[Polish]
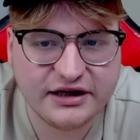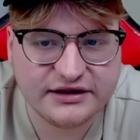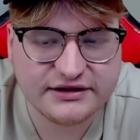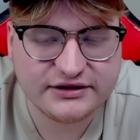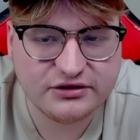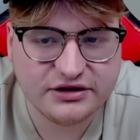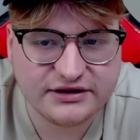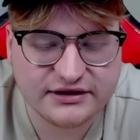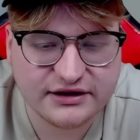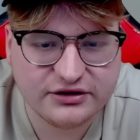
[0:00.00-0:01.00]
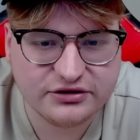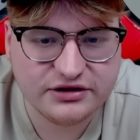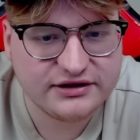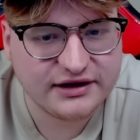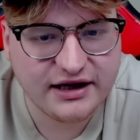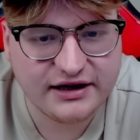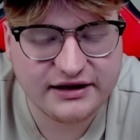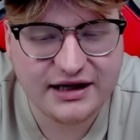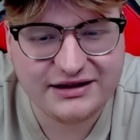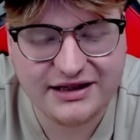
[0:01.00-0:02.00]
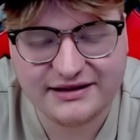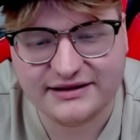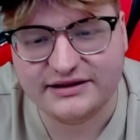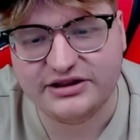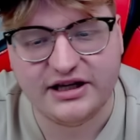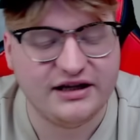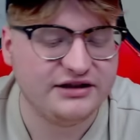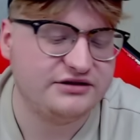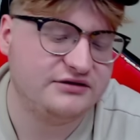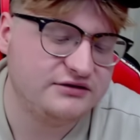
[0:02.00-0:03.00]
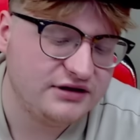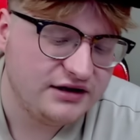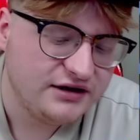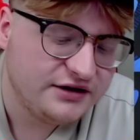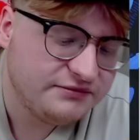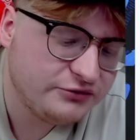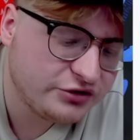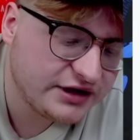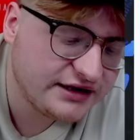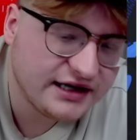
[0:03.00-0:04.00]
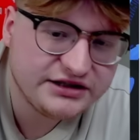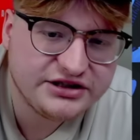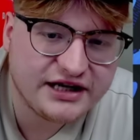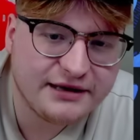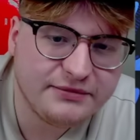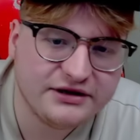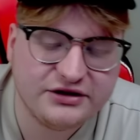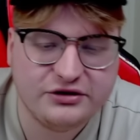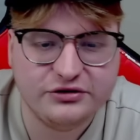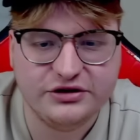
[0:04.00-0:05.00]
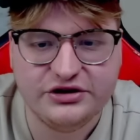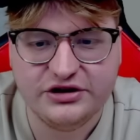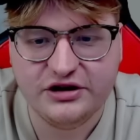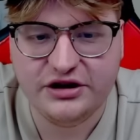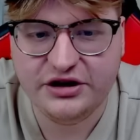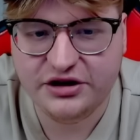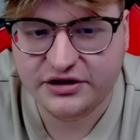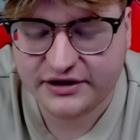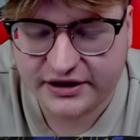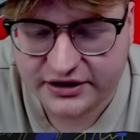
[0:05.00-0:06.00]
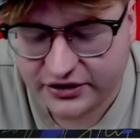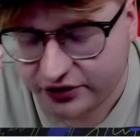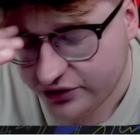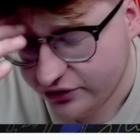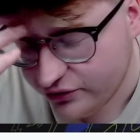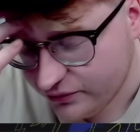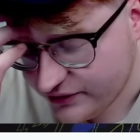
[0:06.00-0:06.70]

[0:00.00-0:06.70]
jest stolica zachodniej Sahary. Nawet nie chcę strzelać, no. Mogę dać rabat, który, czyli terytorium